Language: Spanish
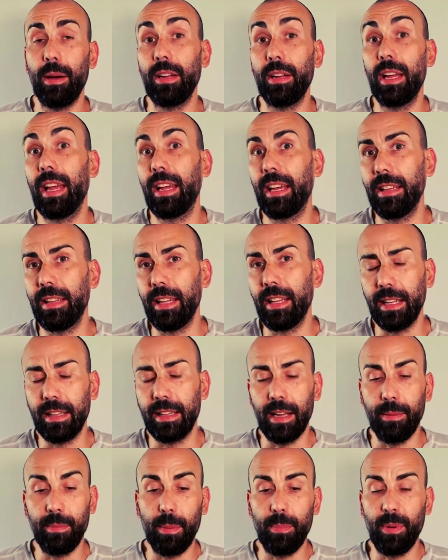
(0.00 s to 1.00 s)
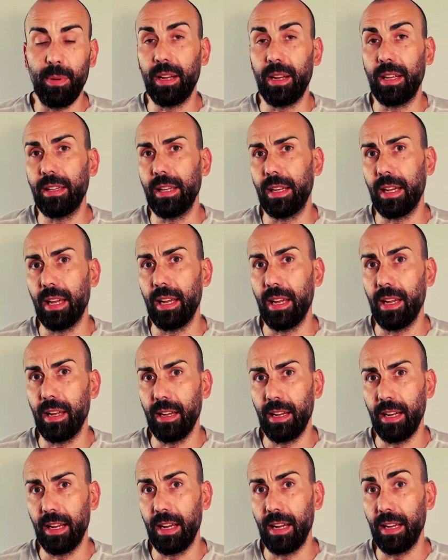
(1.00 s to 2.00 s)
Equitique también, pero
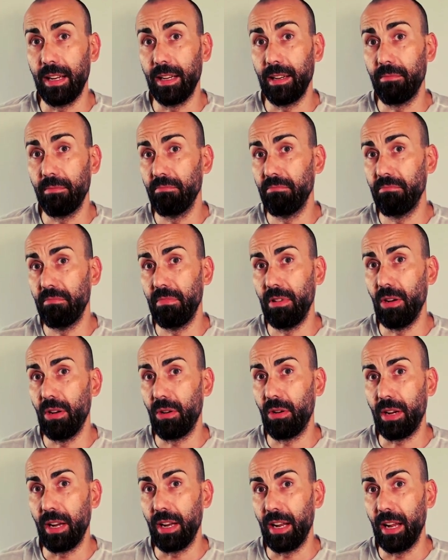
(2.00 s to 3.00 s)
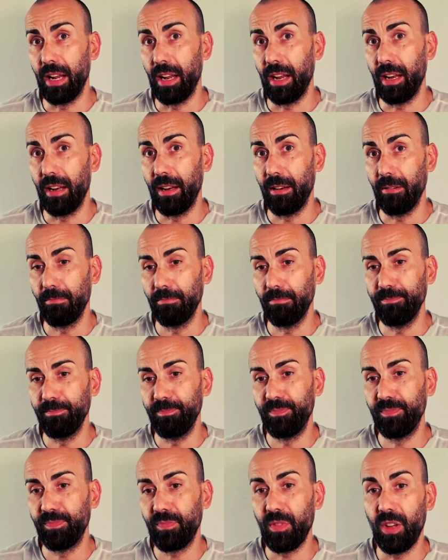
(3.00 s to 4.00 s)
Equitique lo quieren
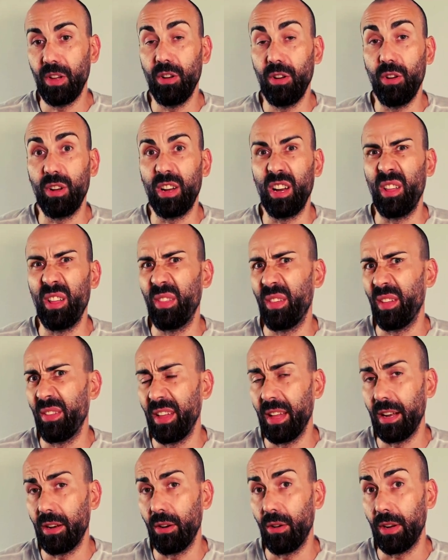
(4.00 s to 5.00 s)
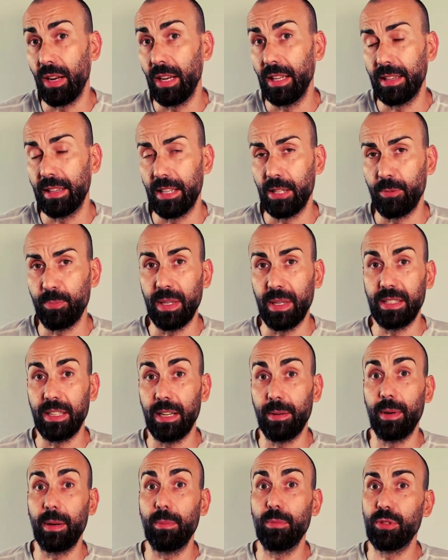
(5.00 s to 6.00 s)
lo quieren ceder, lo quieren traspasar,
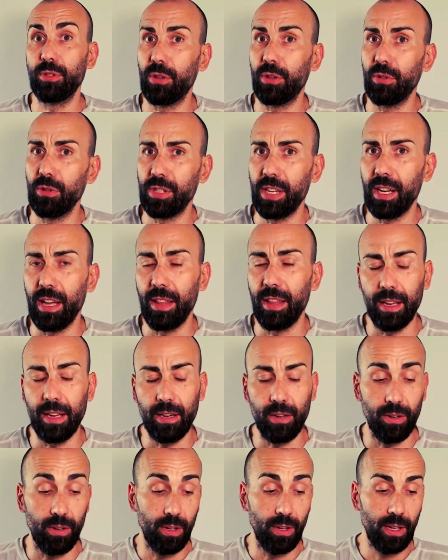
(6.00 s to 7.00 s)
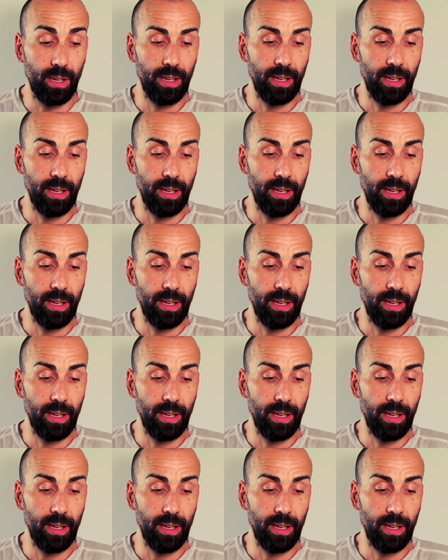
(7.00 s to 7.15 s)
veremos si consigue hacerlo